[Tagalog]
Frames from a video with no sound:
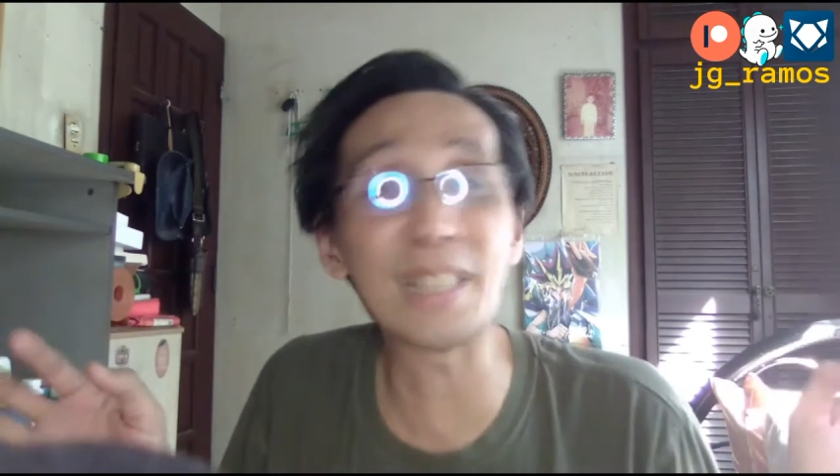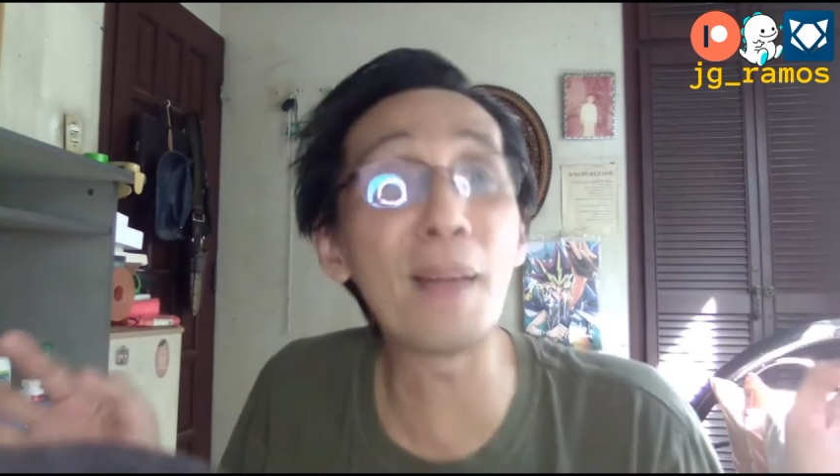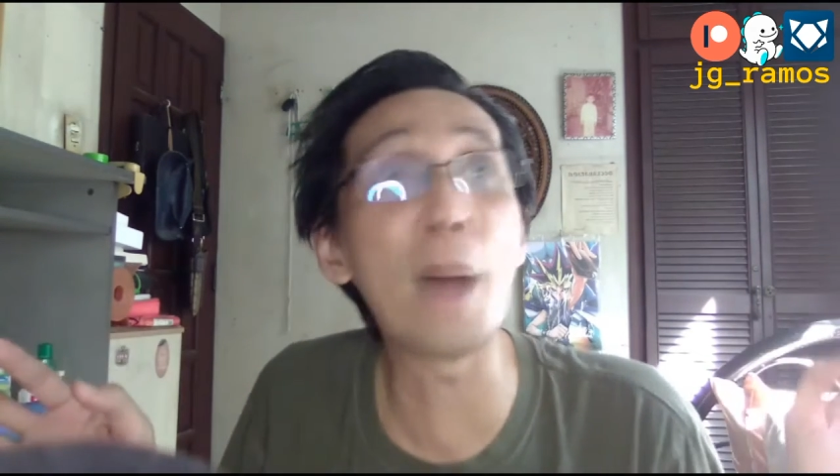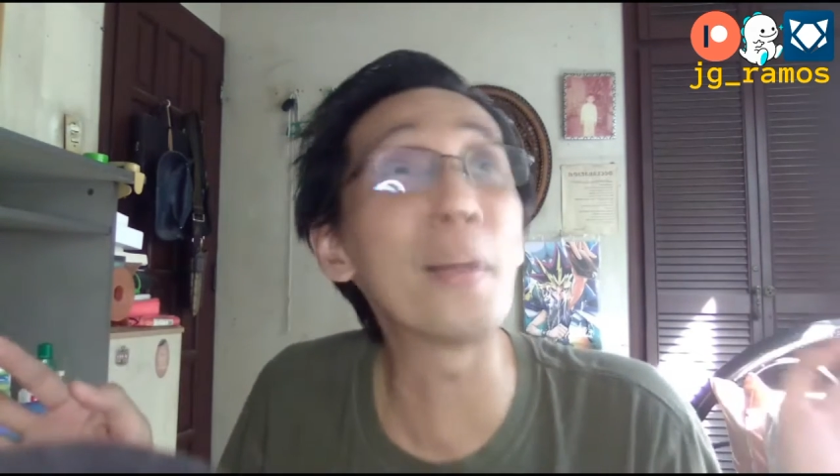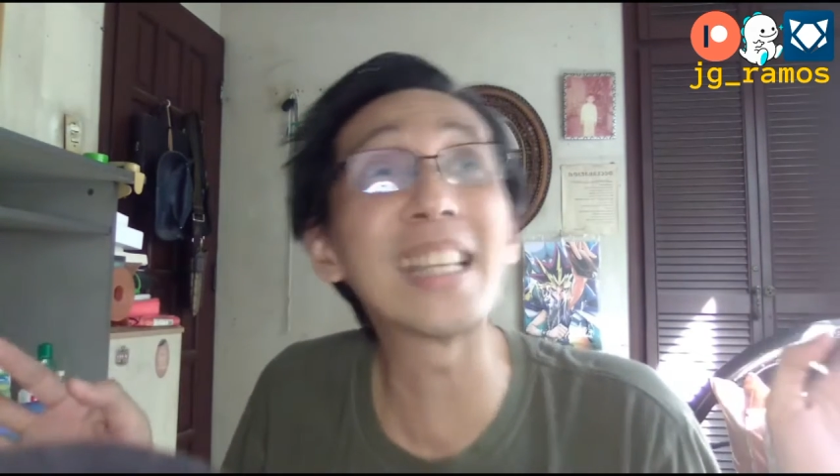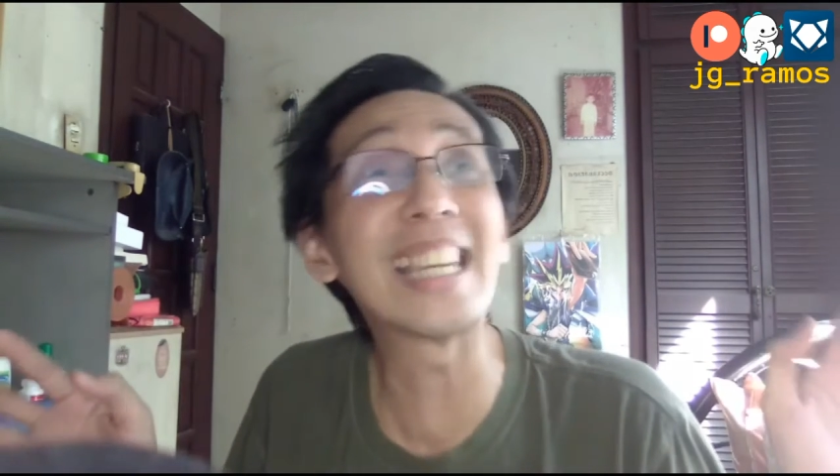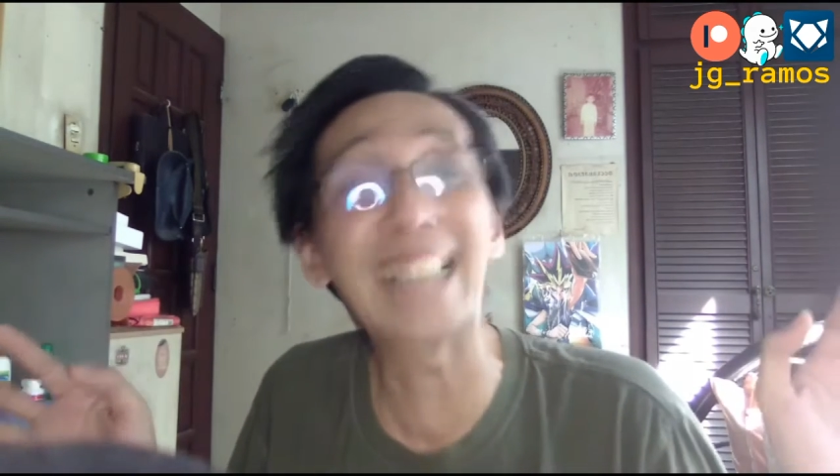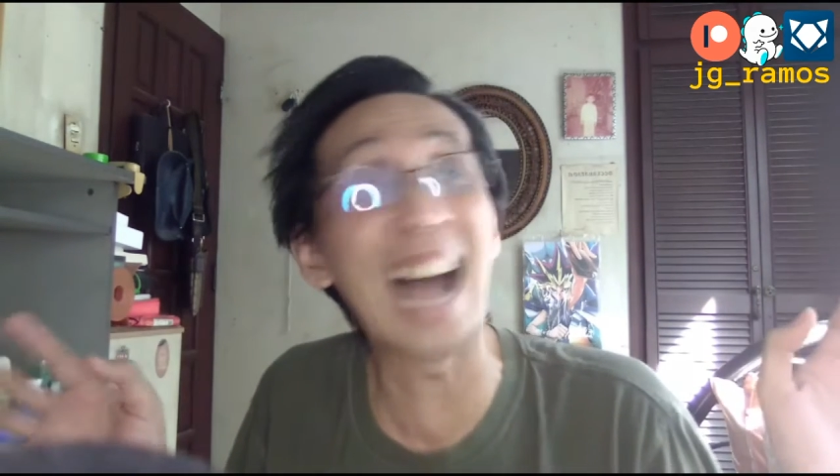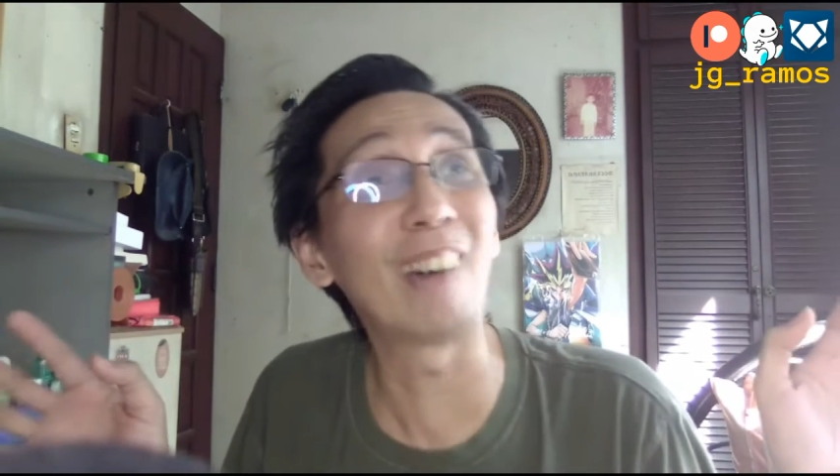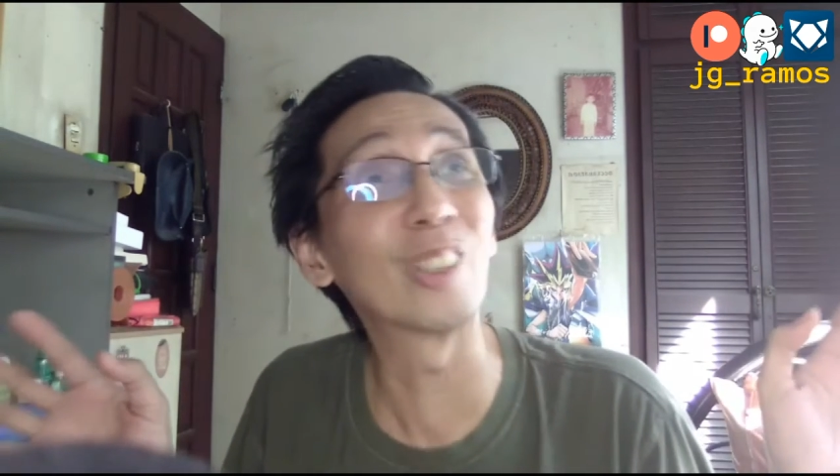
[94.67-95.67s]
sa mga
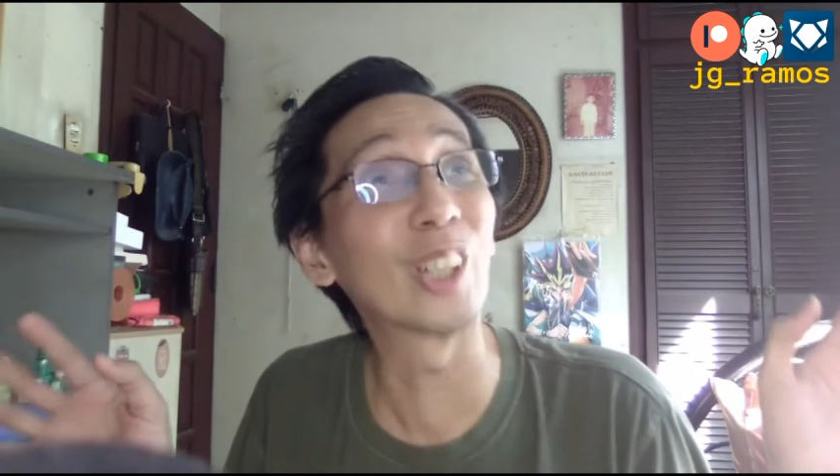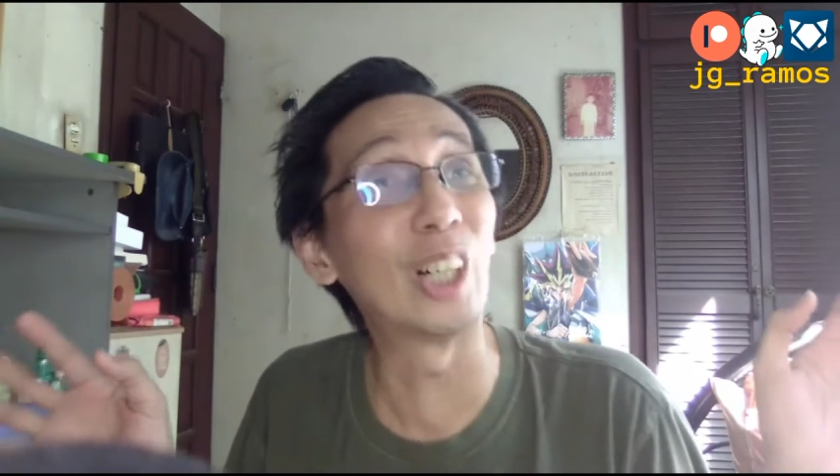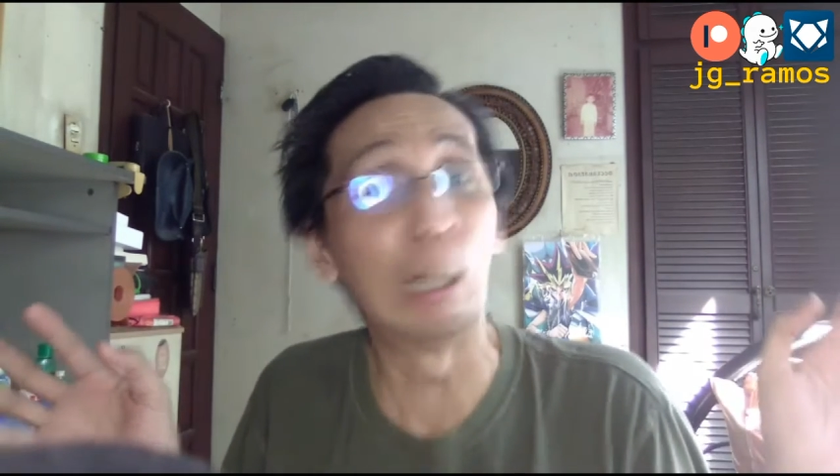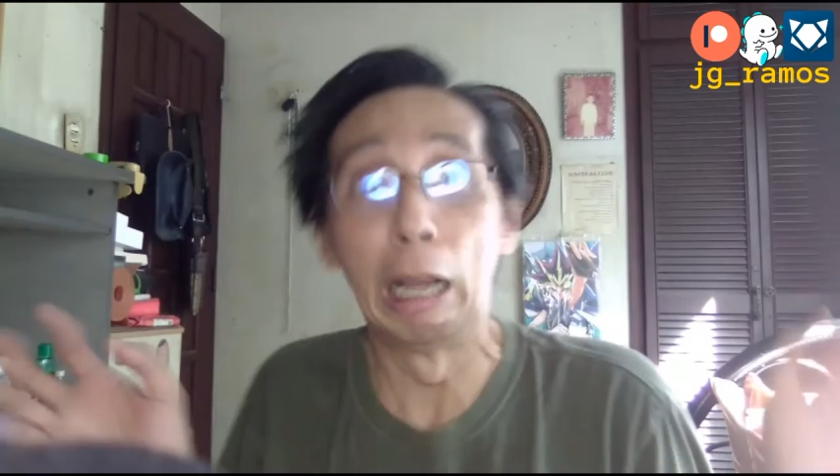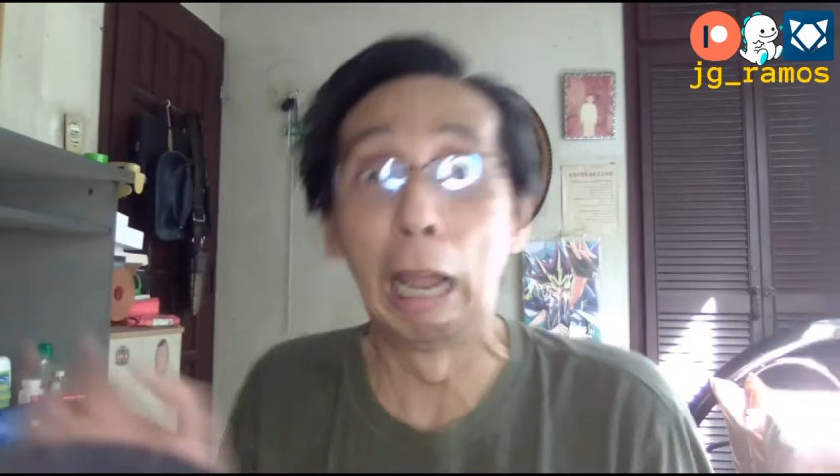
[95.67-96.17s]
manika ko to!